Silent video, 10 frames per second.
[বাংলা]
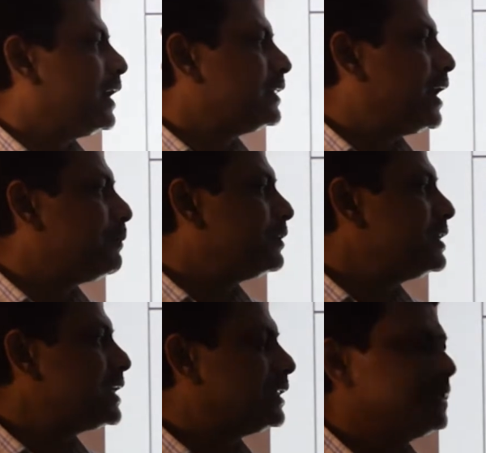তার মধ্যে
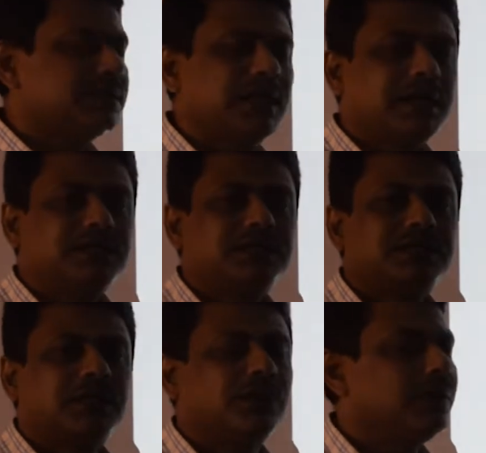সাদা যেটা
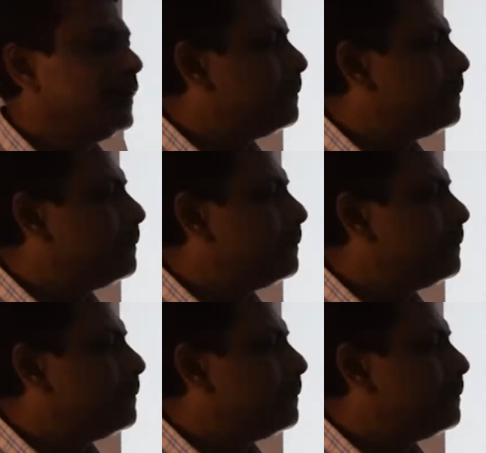সেটা হলো